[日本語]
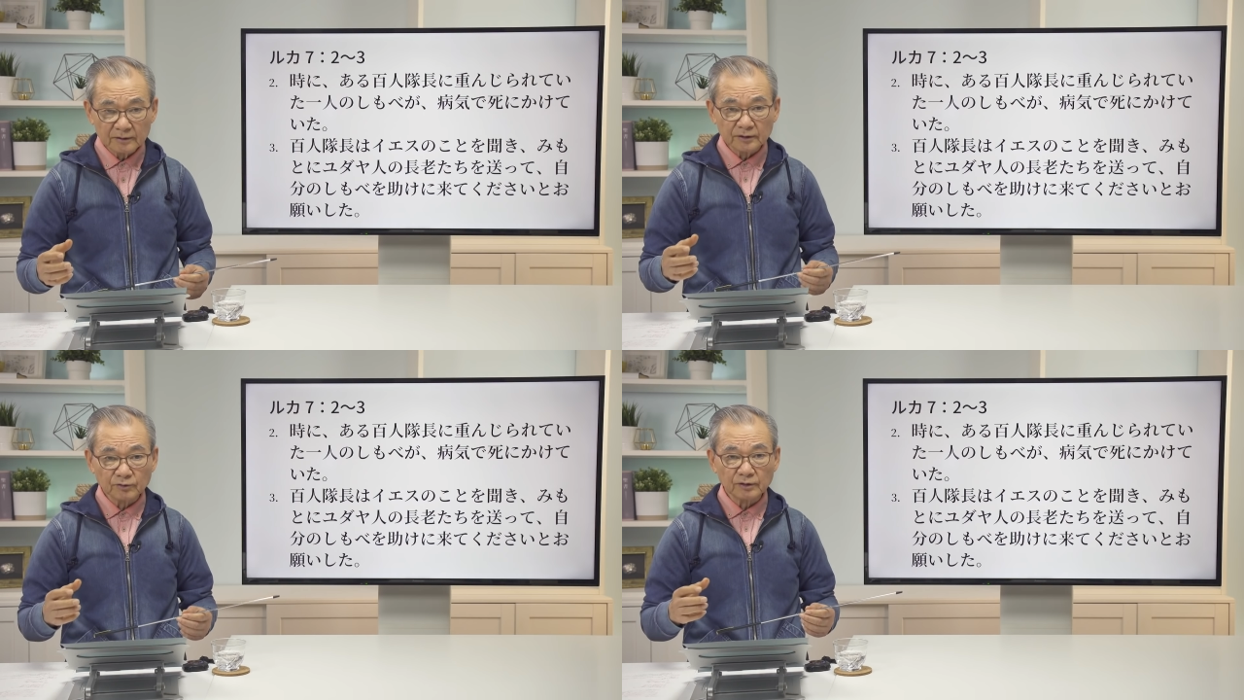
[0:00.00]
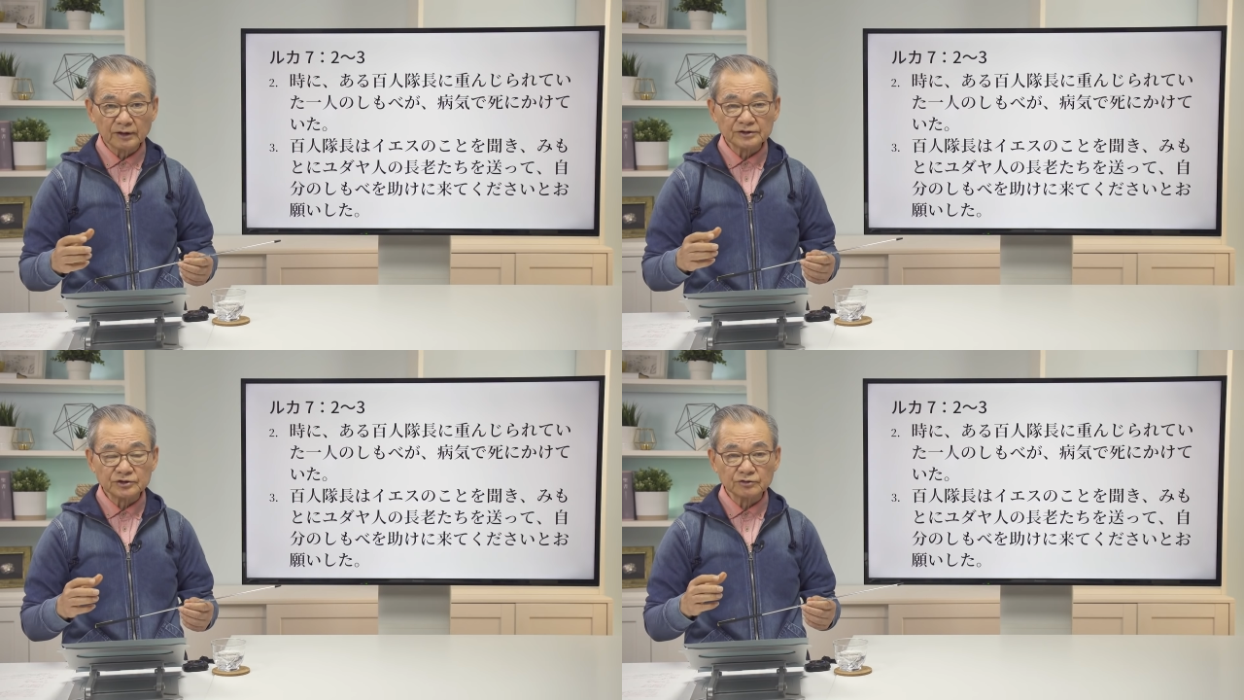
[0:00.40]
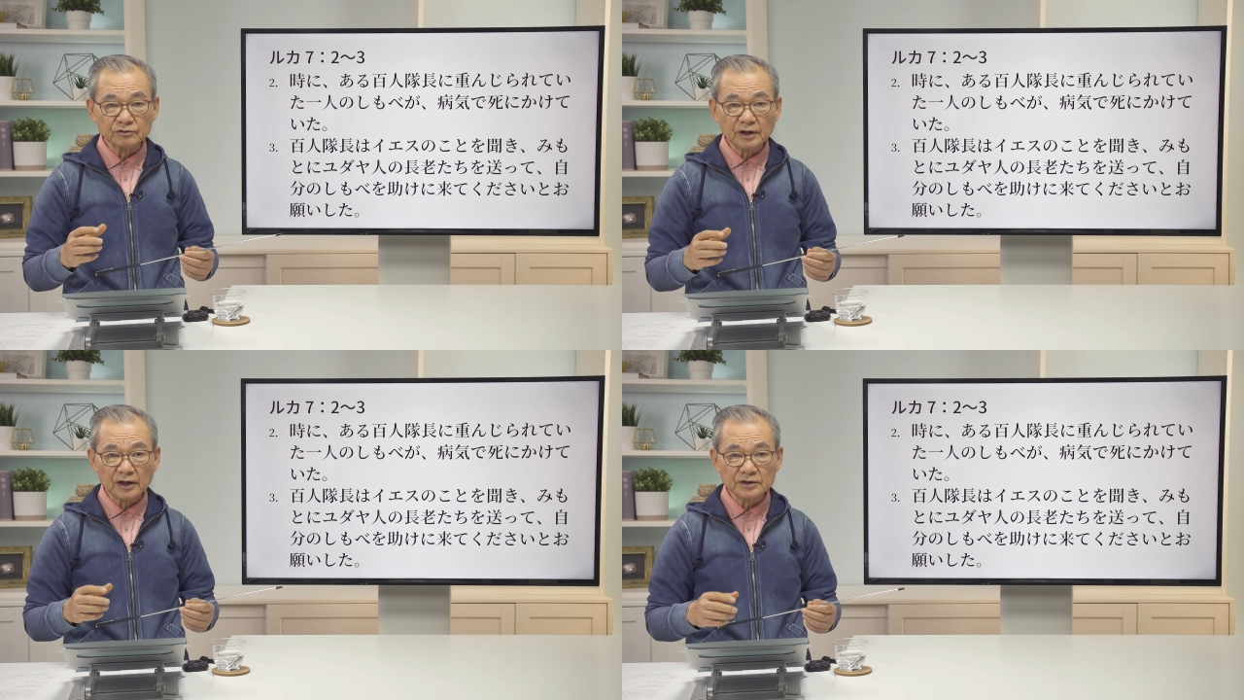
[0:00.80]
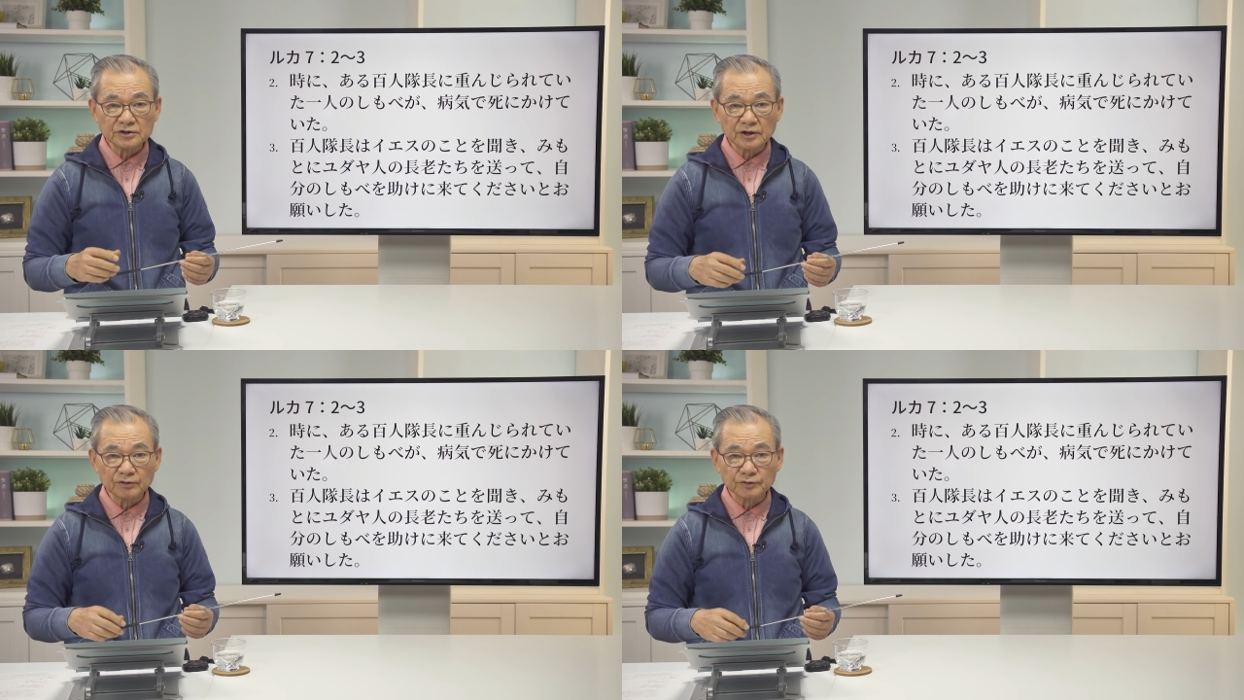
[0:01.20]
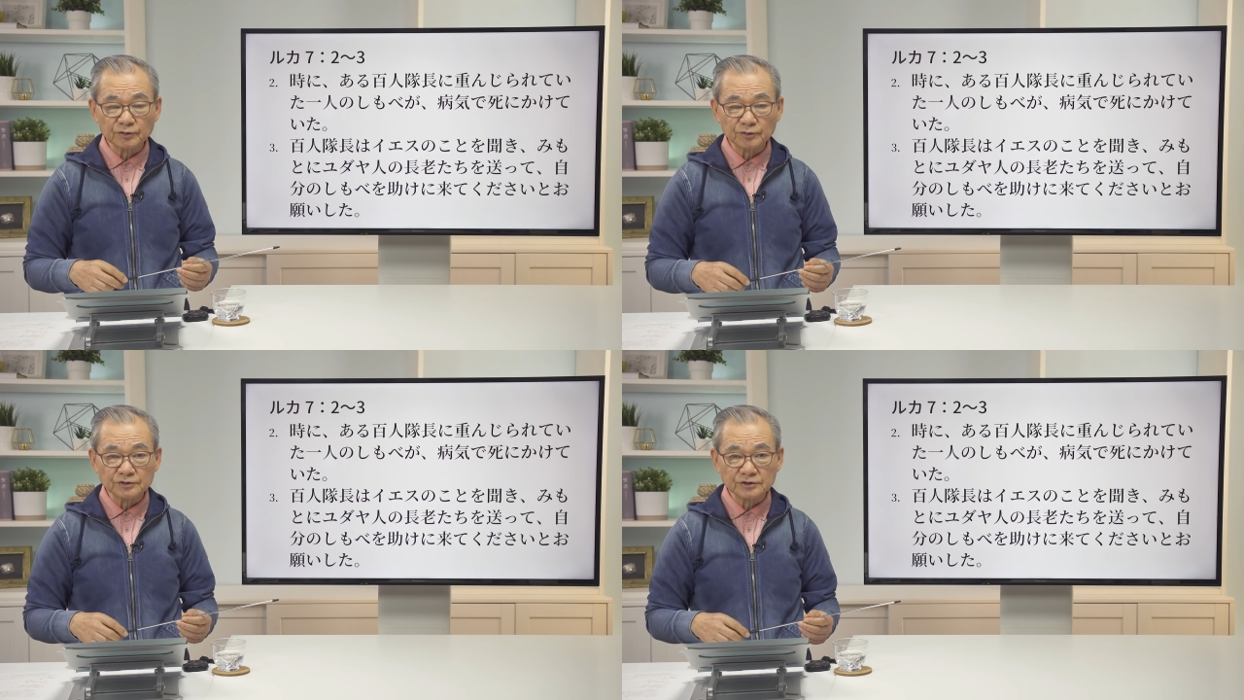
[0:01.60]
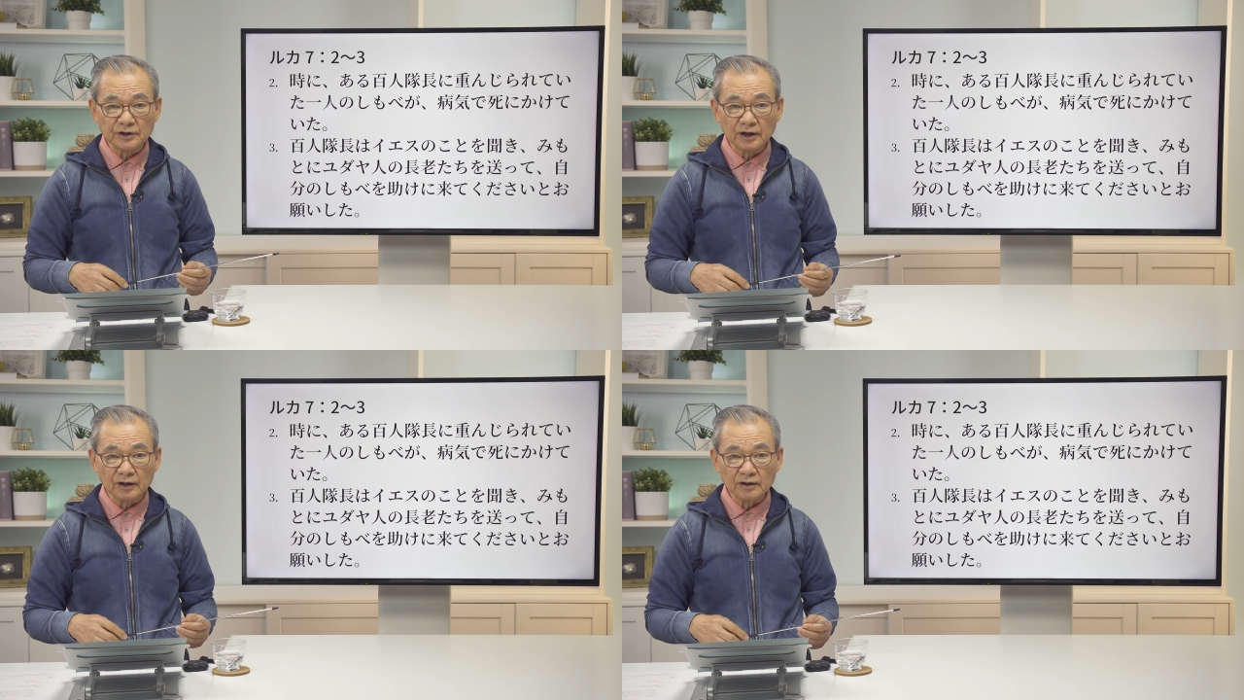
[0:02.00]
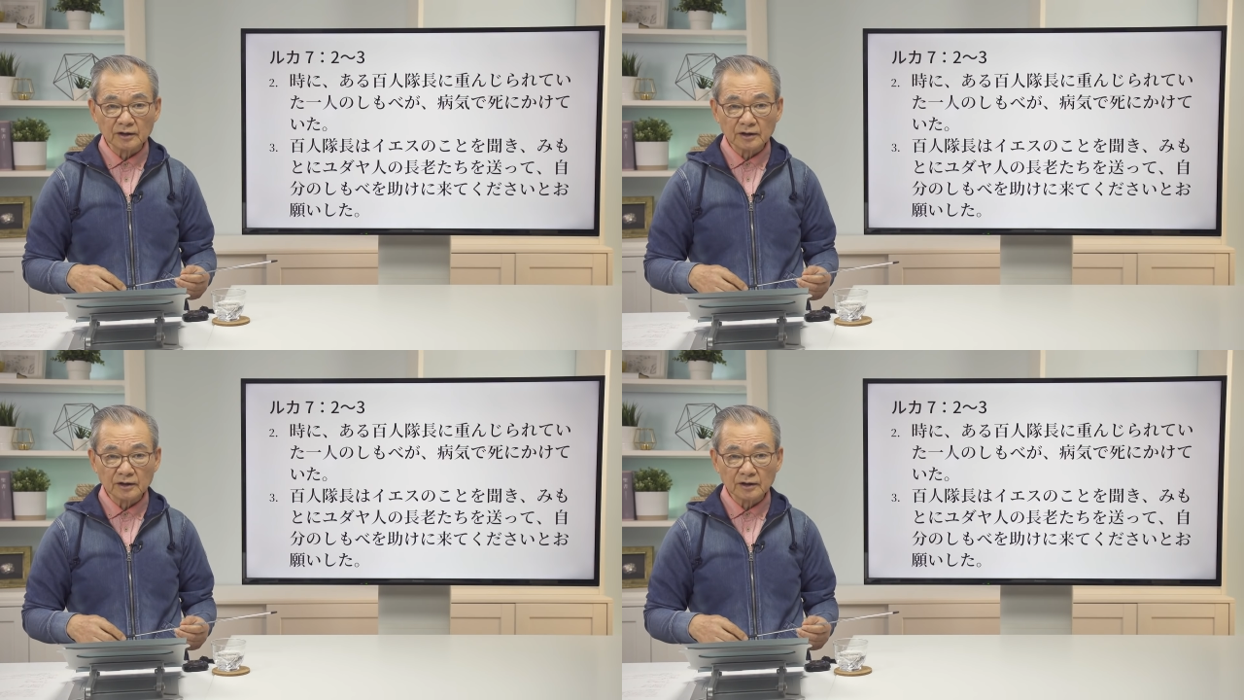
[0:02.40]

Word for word: で、これは仲介者を通して